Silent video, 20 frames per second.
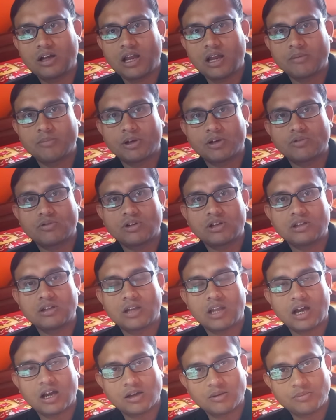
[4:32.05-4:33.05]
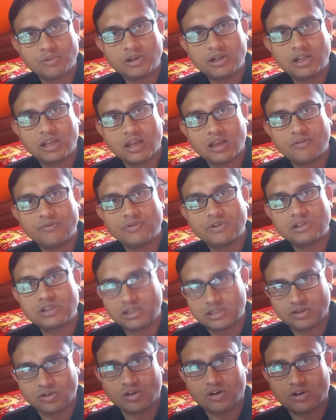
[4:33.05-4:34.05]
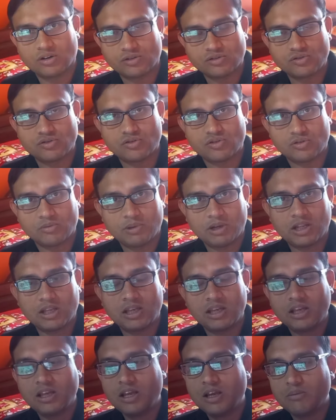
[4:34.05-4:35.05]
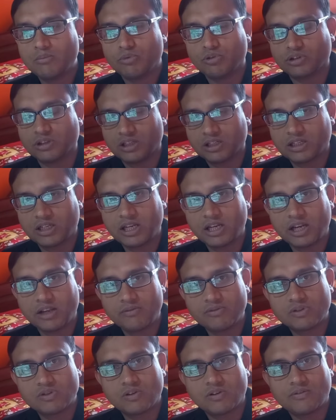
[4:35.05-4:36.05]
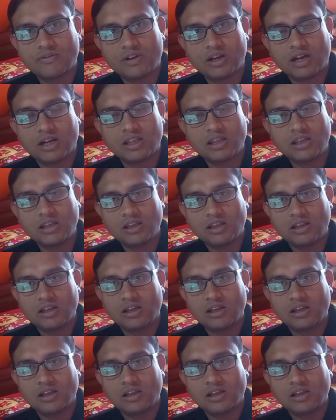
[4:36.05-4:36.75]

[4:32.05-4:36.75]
একবার করে ডাকবে ডেকে ভিজিট করানোর জন্য মানে প্রত্যেকটা ইন্ডিভিজুয়াল ফ্ল্যাটে